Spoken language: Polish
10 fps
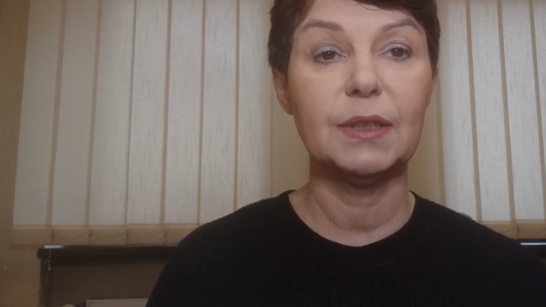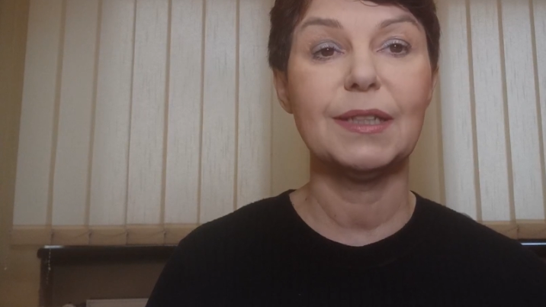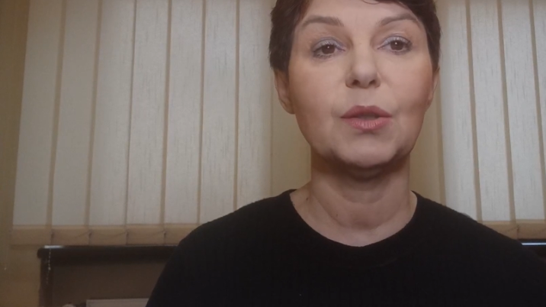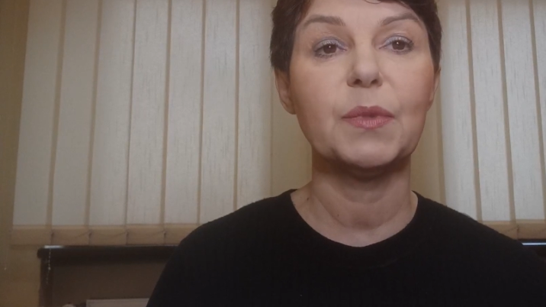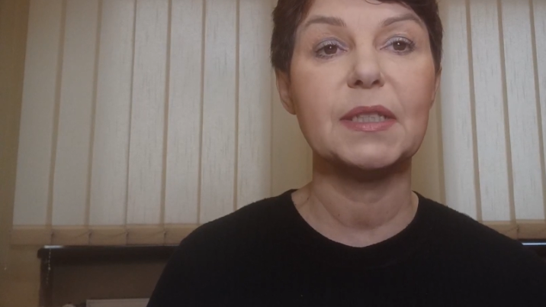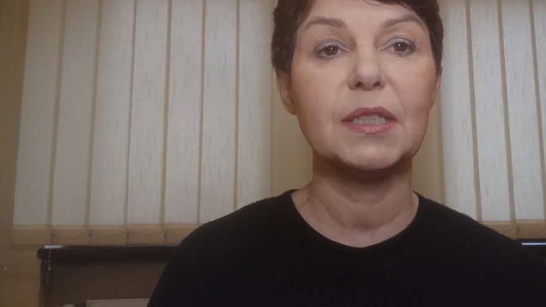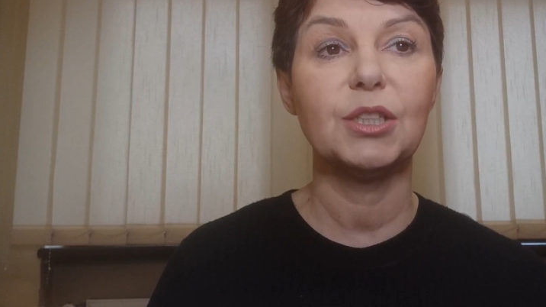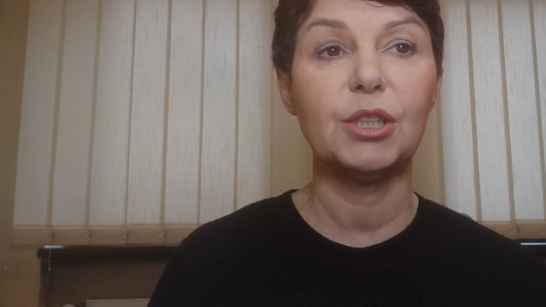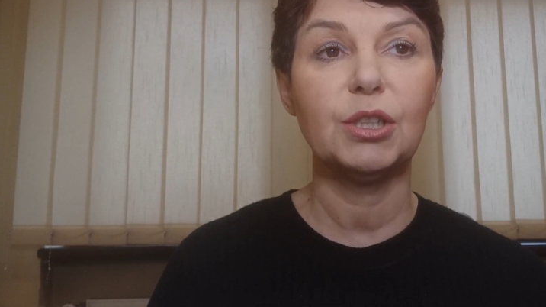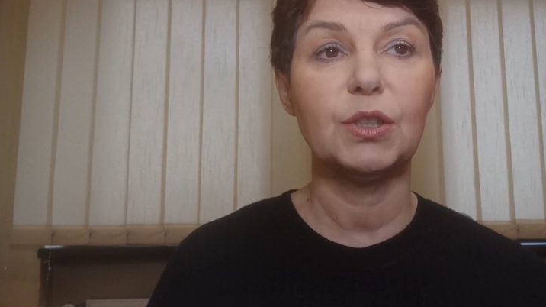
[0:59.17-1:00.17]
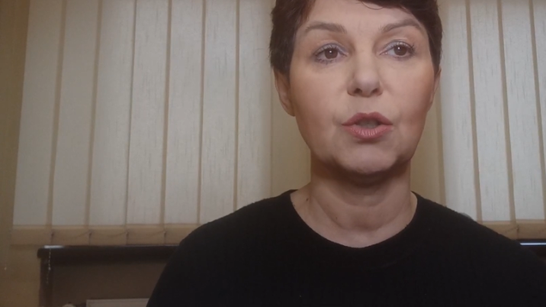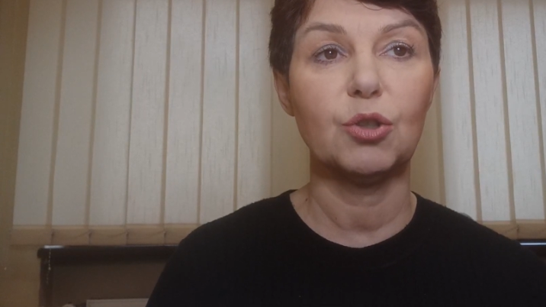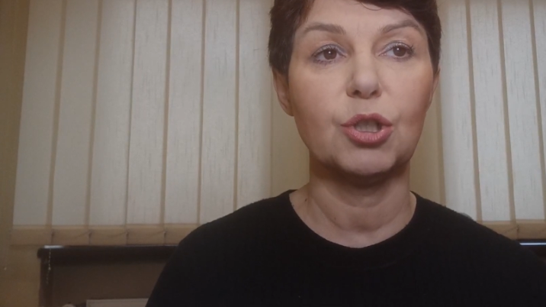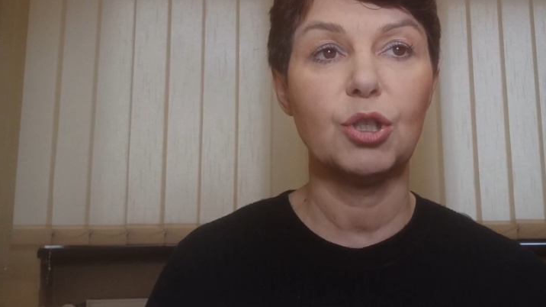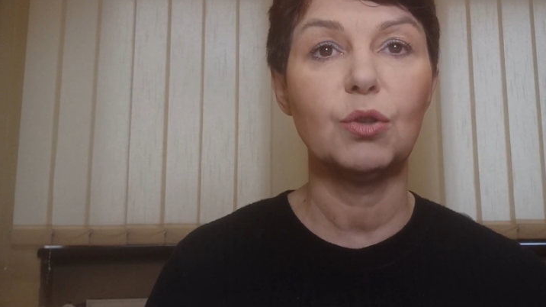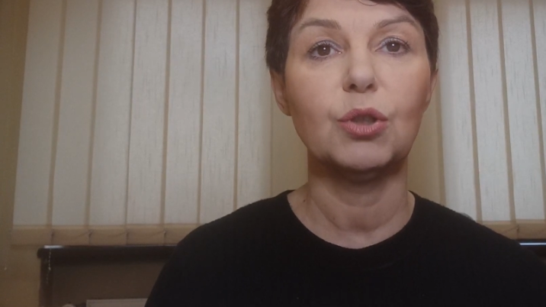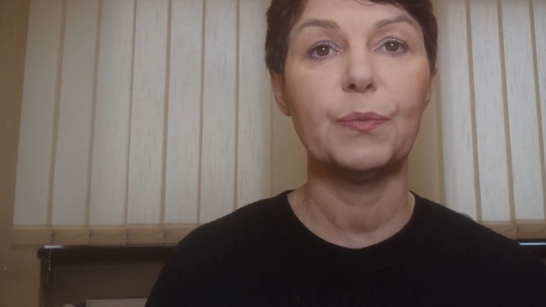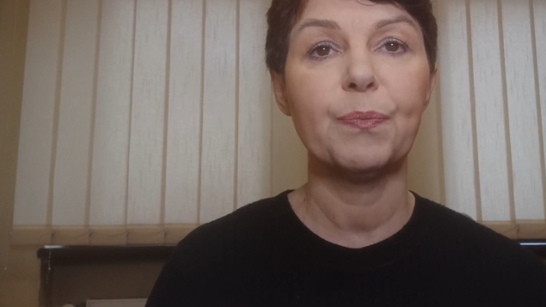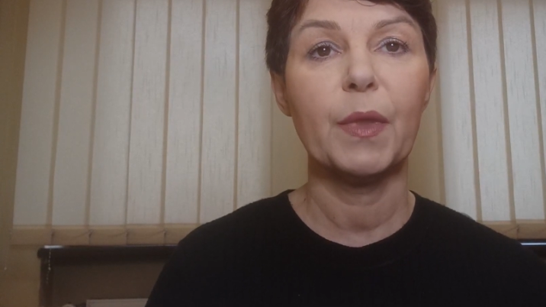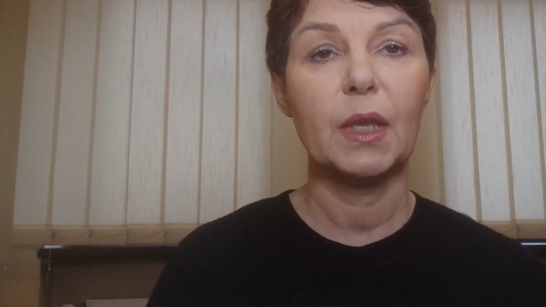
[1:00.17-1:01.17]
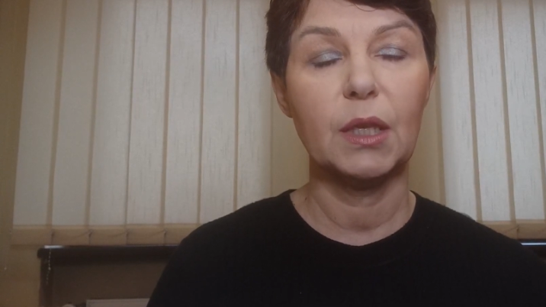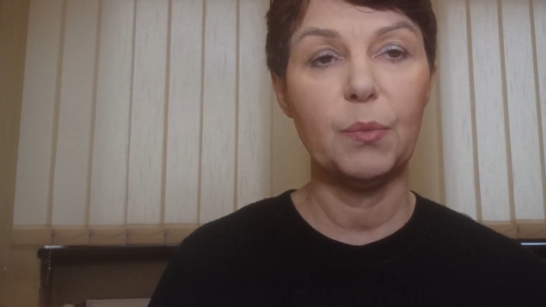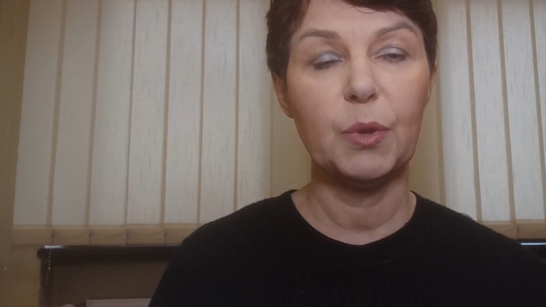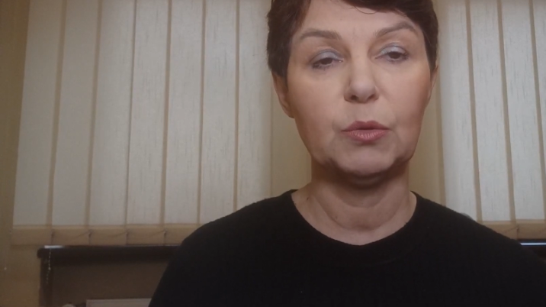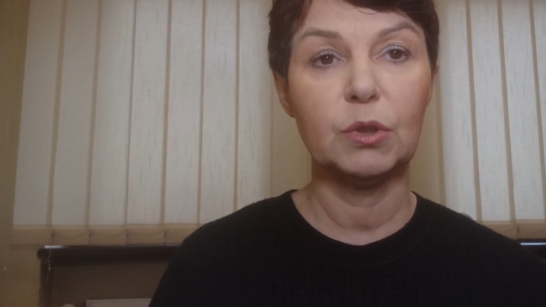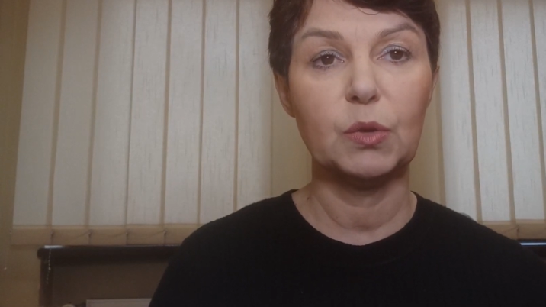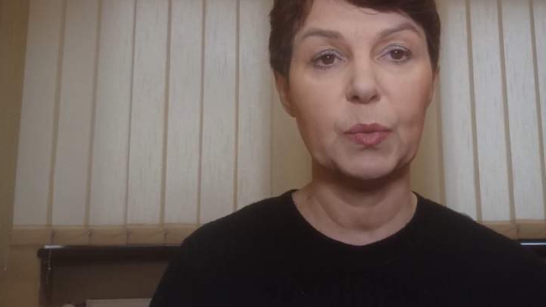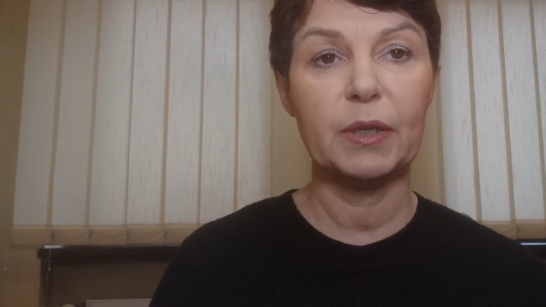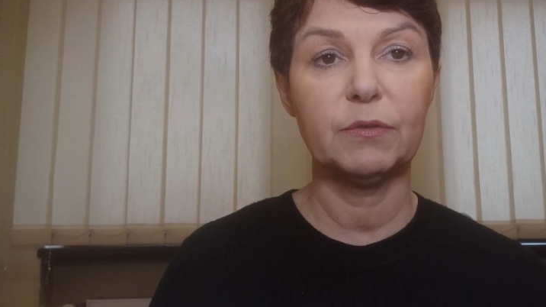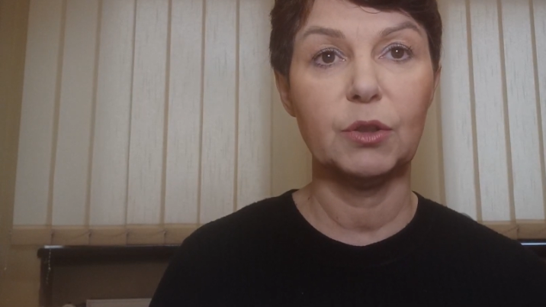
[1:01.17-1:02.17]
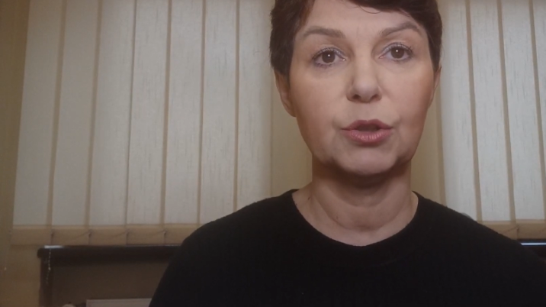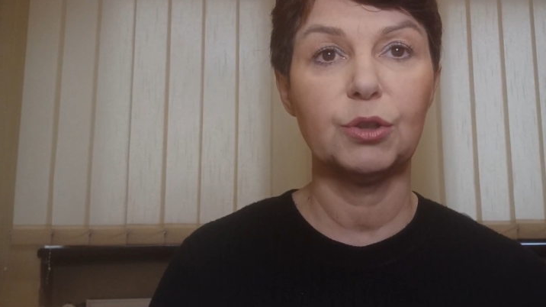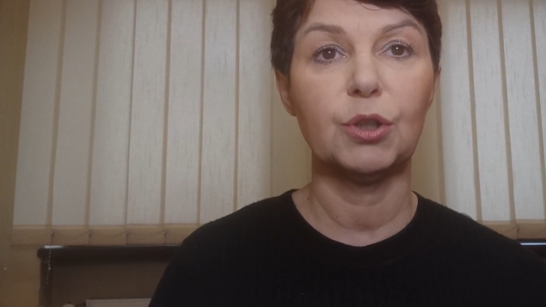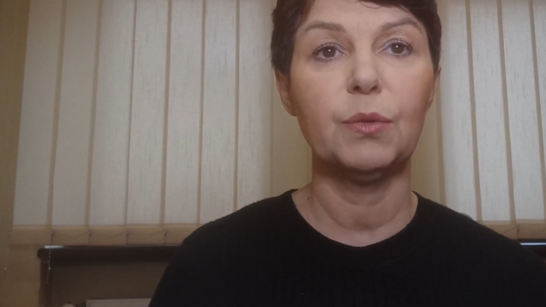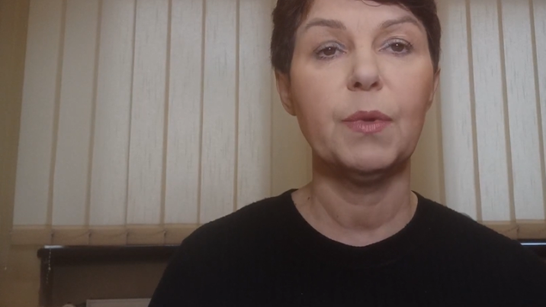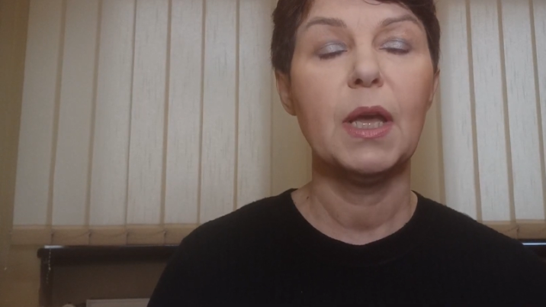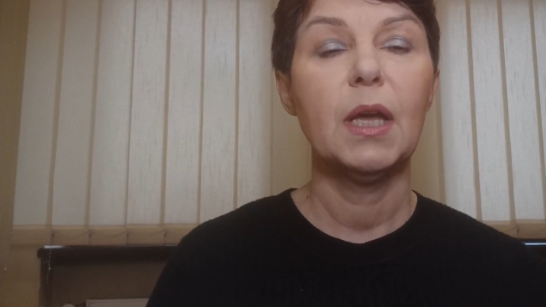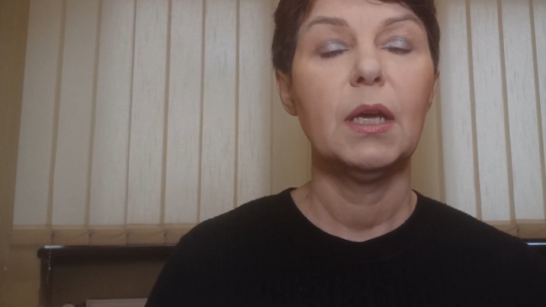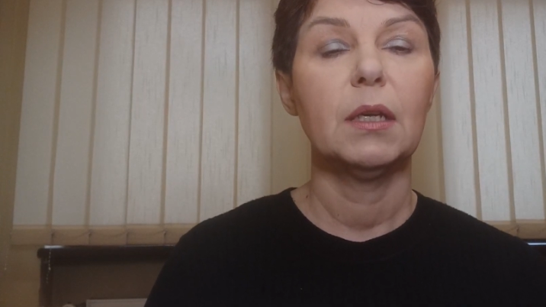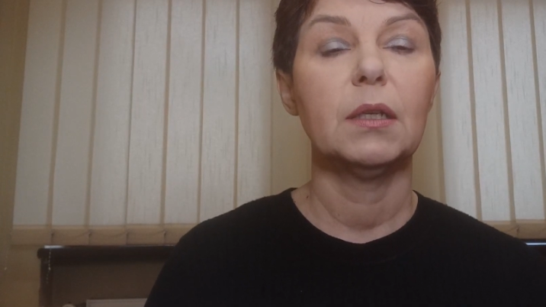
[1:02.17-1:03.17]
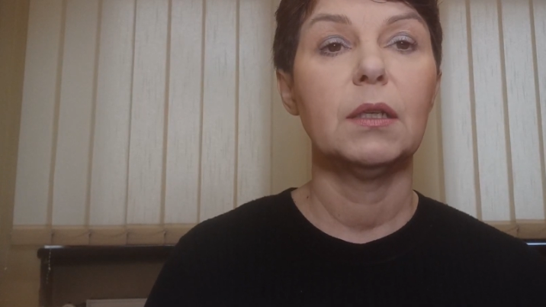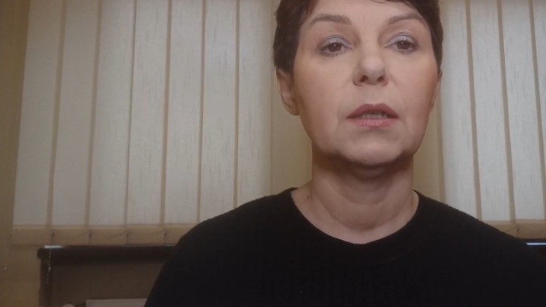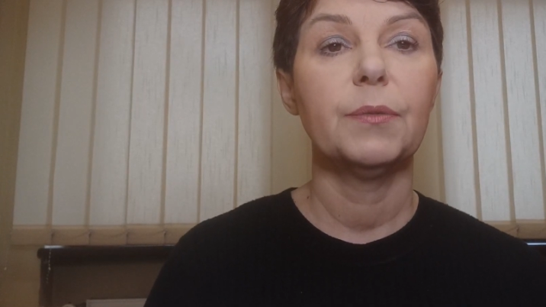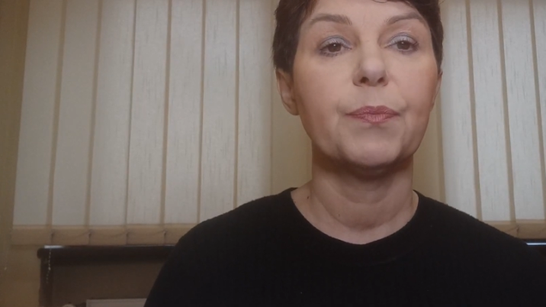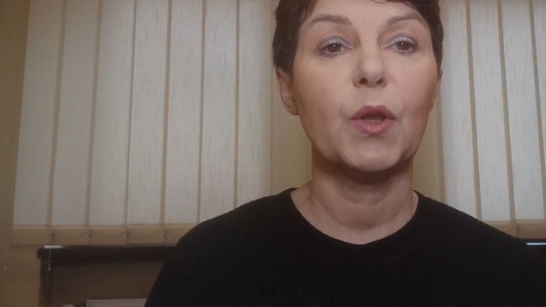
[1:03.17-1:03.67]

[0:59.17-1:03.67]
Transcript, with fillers: natomiast dzieci z orzeczoną niepełnosprawnością e,